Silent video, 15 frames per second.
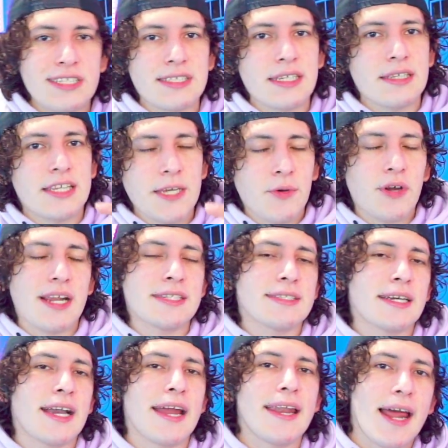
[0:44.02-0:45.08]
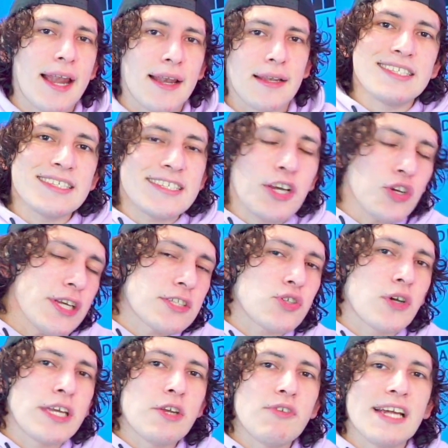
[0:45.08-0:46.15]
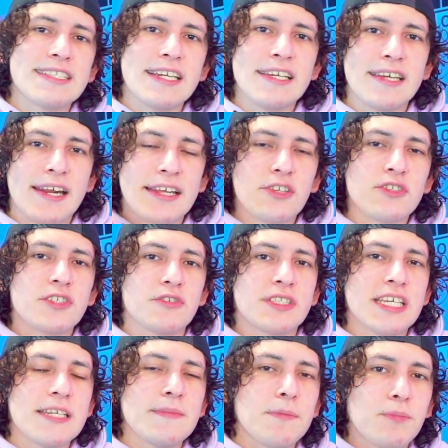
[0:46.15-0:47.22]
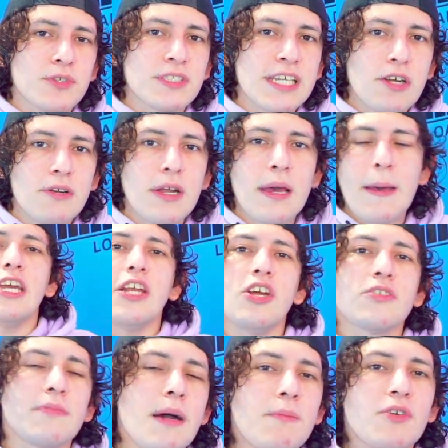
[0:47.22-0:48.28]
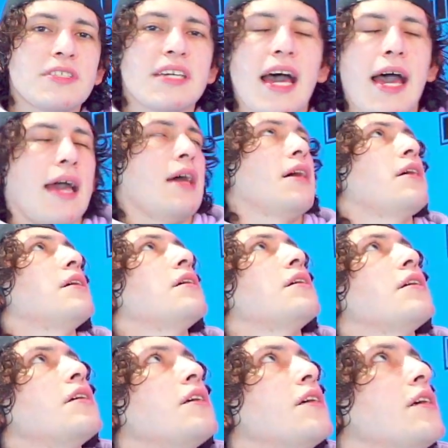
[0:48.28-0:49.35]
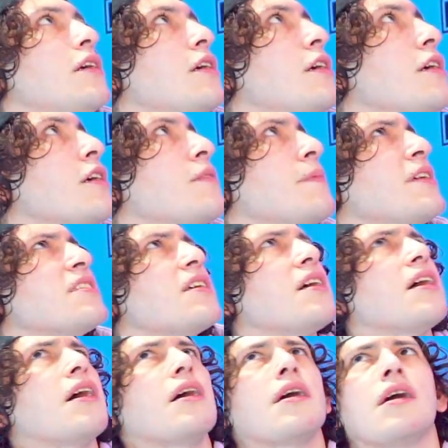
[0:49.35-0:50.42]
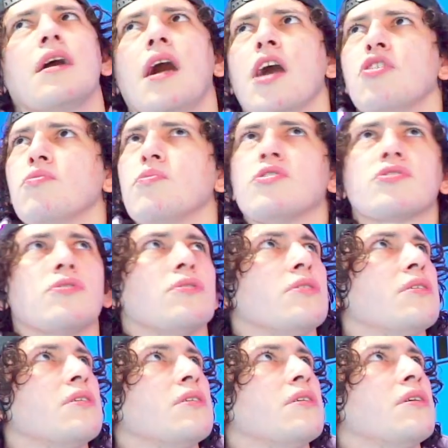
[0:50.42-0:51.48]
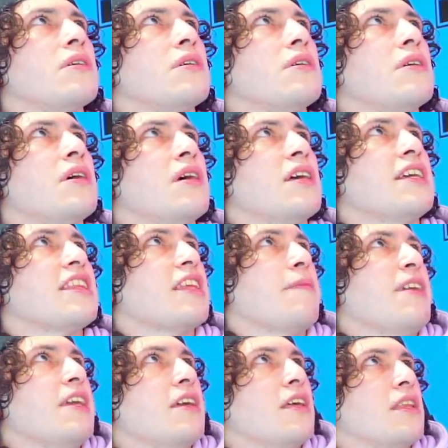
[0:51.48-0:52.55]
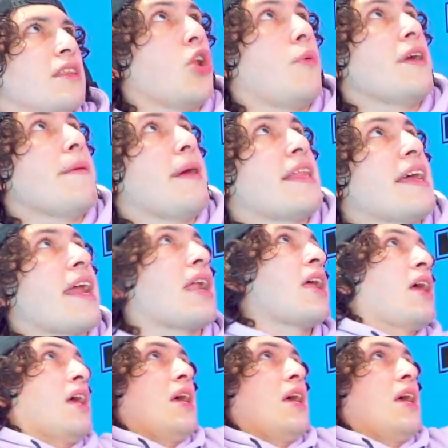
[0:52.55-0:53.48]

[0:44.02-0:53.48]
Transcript: distintivo en este canal, así es que hoy escogí una serie de retos que ustedes me pusieron y los vamos a... Espérense, hay un mosco. Ya te vi, te voy a matar.